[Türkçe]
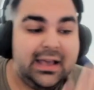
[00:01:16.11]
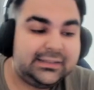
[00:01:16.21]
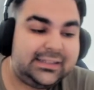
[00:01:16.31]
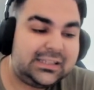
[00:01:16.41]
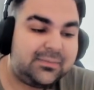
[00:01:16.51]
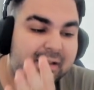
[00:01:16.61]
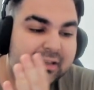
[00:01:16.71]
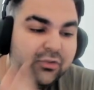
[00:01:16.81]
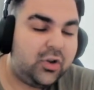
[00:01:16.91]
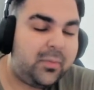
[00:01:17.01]
Skins
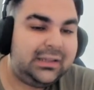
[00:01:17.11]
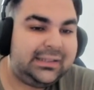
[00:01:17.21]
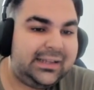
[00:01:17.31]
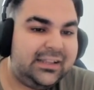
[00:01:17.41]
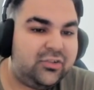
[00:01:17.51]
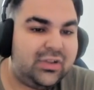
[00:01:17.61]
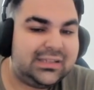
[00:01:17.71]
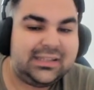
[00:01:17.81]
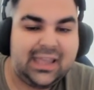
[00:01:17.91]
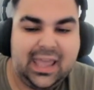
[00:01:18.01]
Monkey global trading
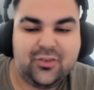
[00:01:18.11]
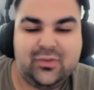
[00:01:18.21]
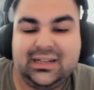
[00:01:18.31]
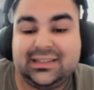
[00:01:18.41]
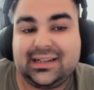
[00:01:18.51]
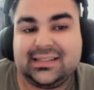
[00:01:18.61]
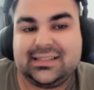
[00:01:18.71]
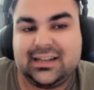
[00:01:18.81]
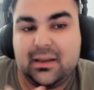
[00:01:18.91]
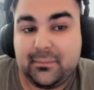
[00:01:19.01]
dünyasındaki en güvenilir
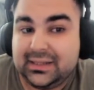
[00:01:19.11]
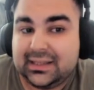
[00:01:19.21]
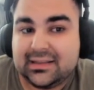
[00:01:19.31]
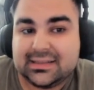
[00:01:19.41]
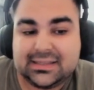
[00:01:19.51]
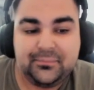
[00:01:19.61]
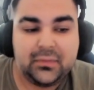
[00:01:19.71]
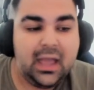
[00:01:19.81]
takaslarından bir tanesi.